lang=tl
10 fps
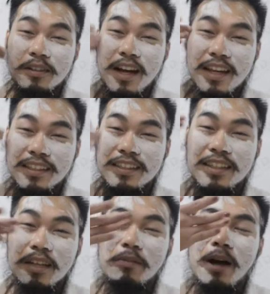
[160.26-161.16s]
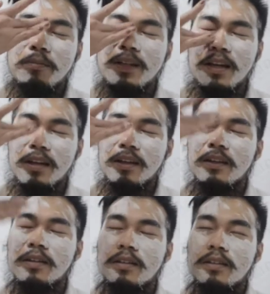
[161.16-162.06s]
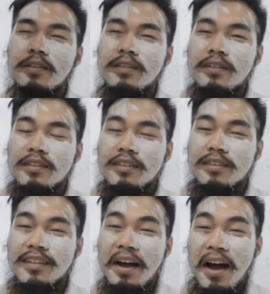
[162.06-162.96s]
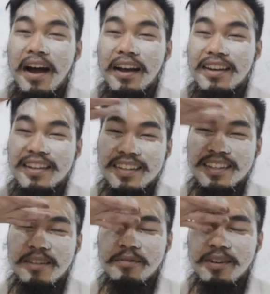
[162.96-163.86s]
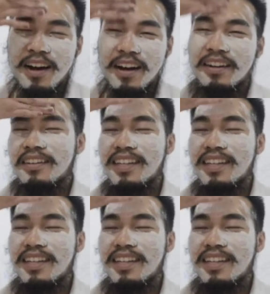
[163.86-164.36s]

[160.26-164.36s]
guys, hindi siya mahapdi. Nakakakiliti sa mukha.